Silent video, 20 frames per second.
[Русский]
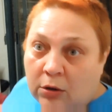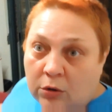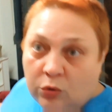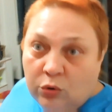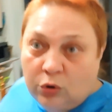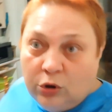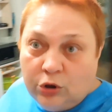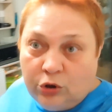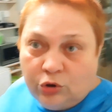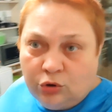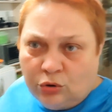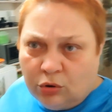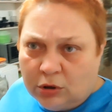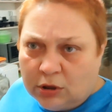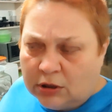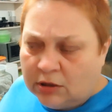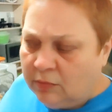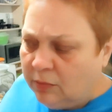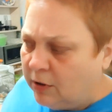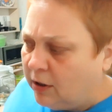то ли еще только
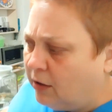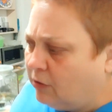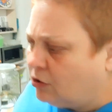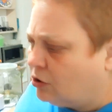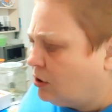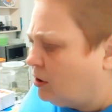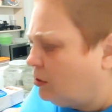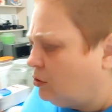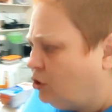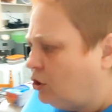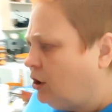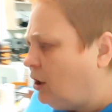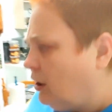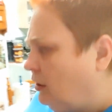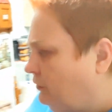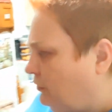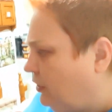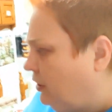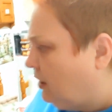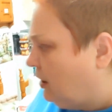собираются, короче, я
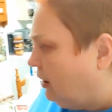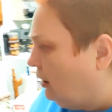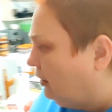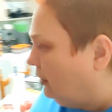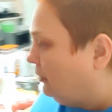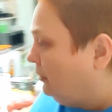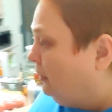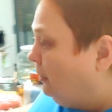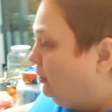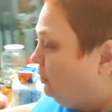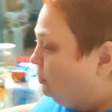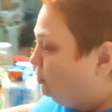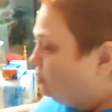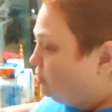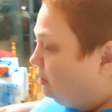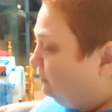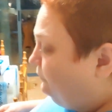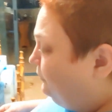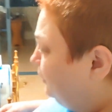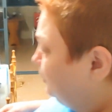не вникала. Но
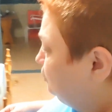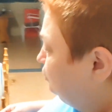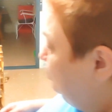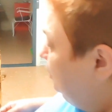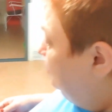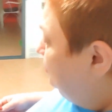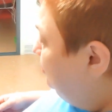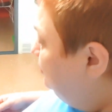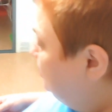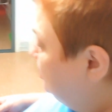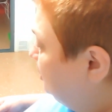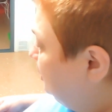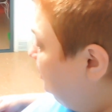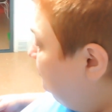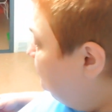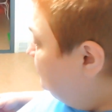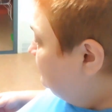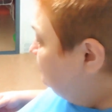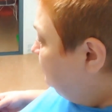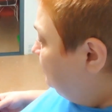сам факт, что я
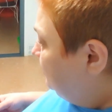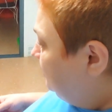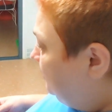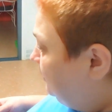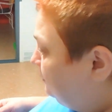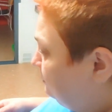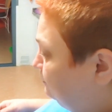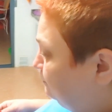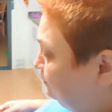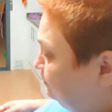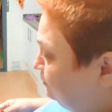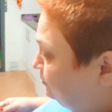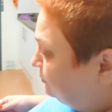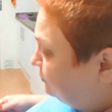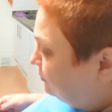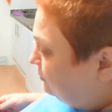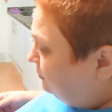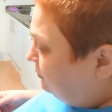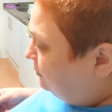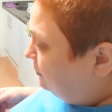побежала посмотреть.
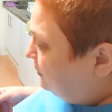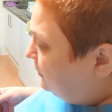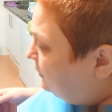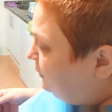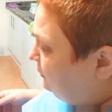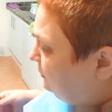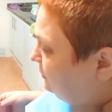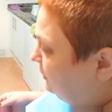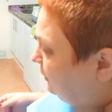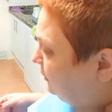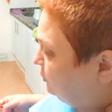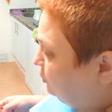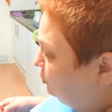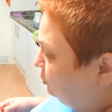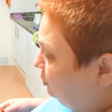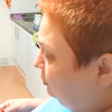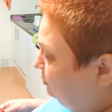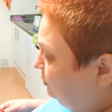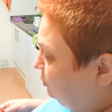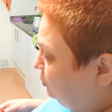Так,
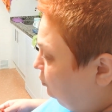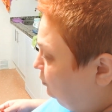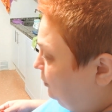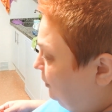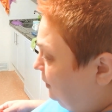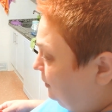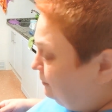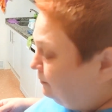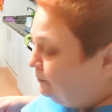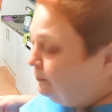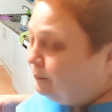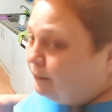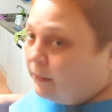сегодня мы купили.